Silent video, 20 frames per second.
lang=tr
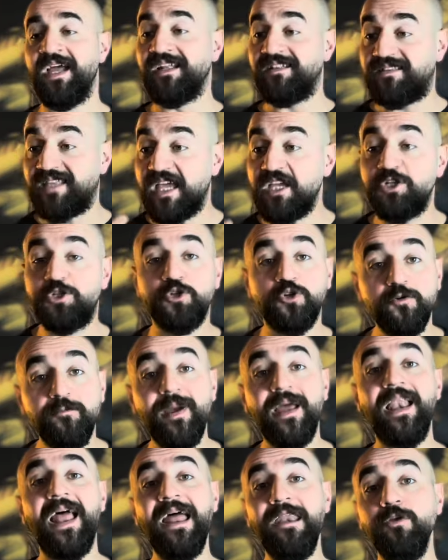
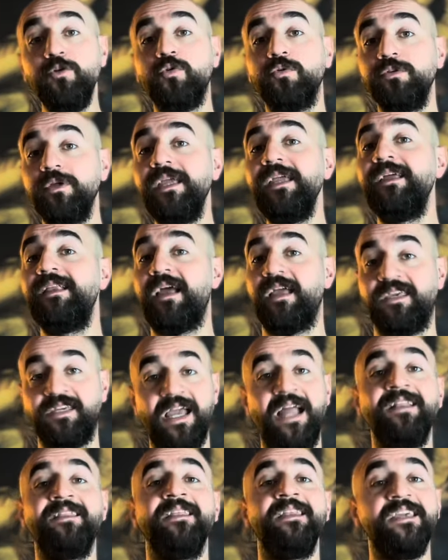tecrübeler yolu ile
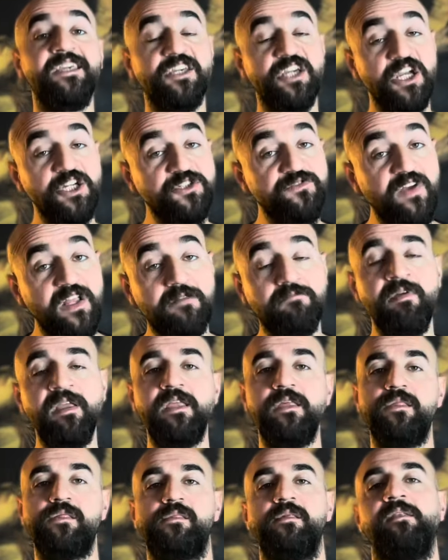kendini
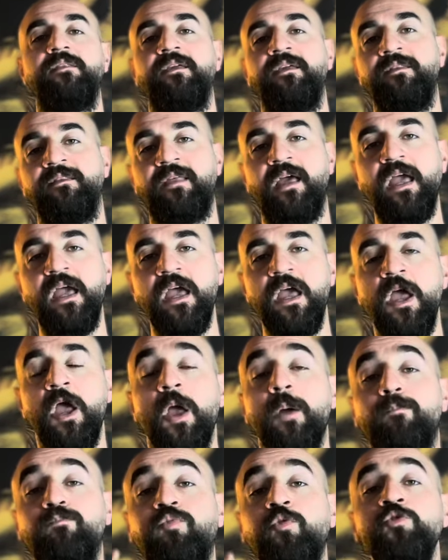keşfetmek istediğinde
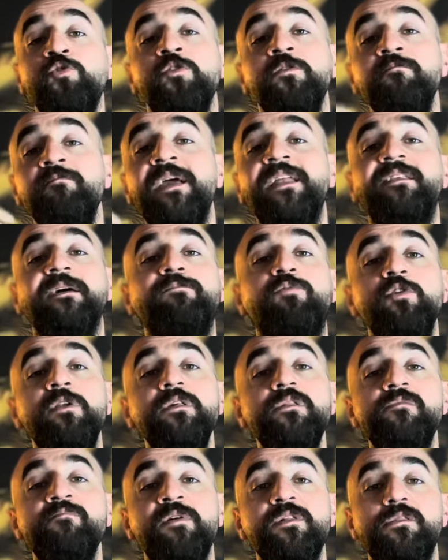bunun
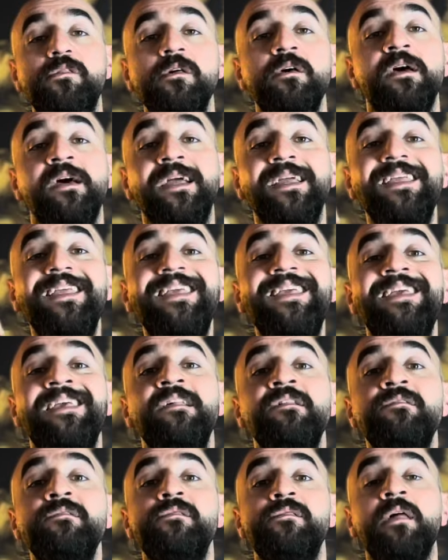metabolizması
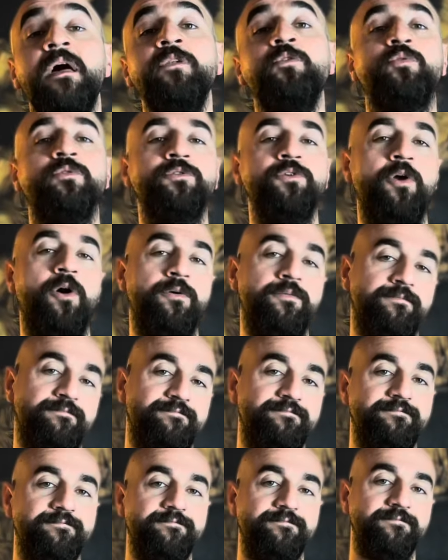insan oluyor.
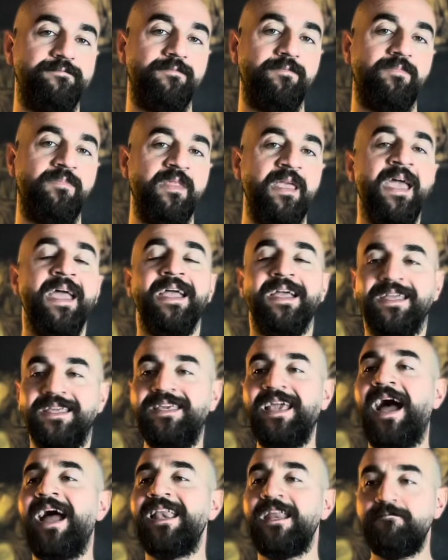
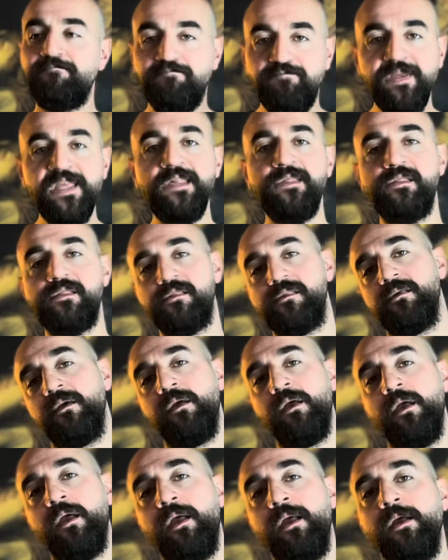Yani biz
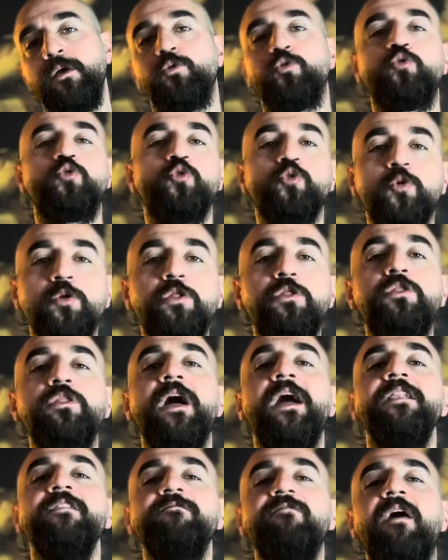
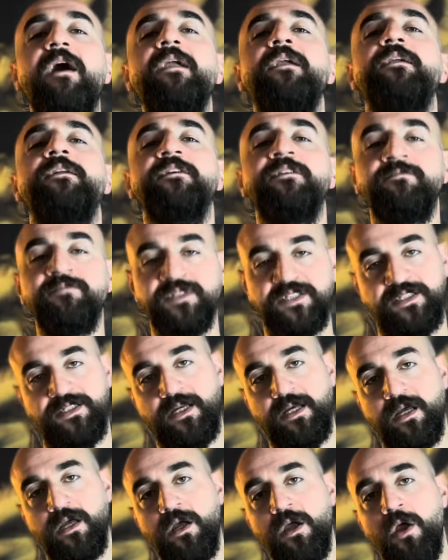ruhsal
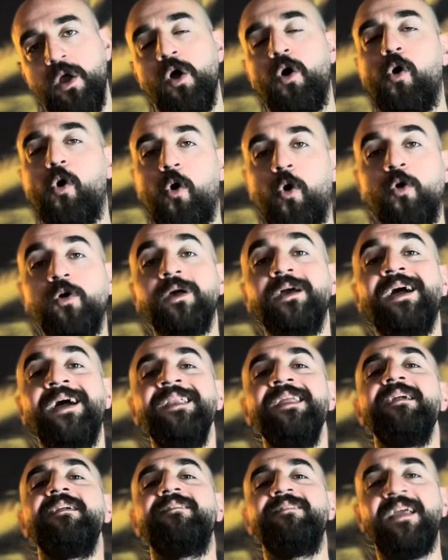varlığımızı
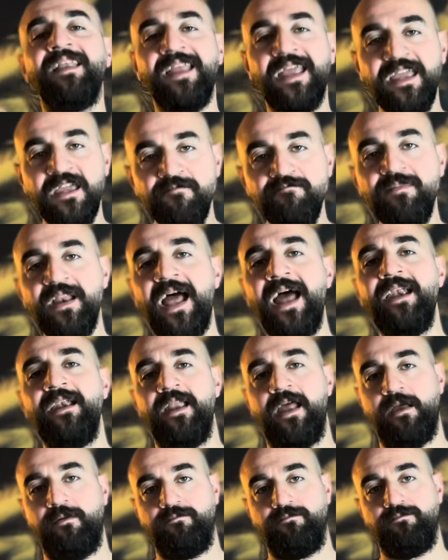organik
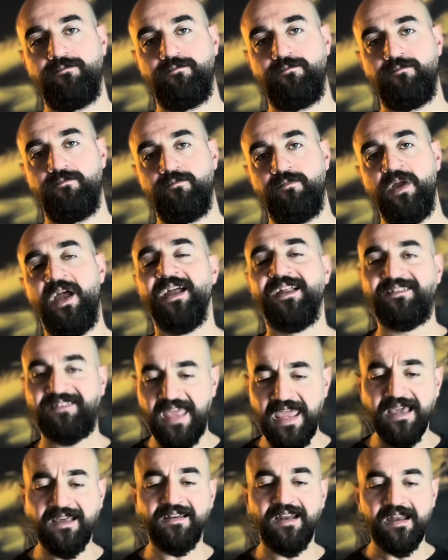deneyimlerle
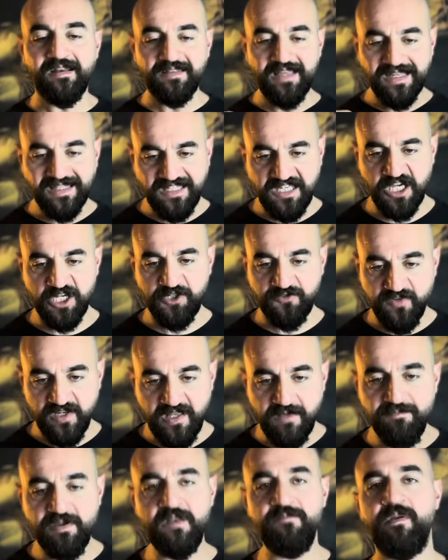tekrardan
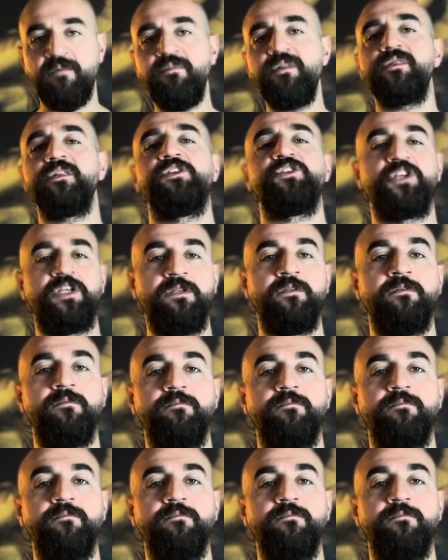keşfedebilmemiz için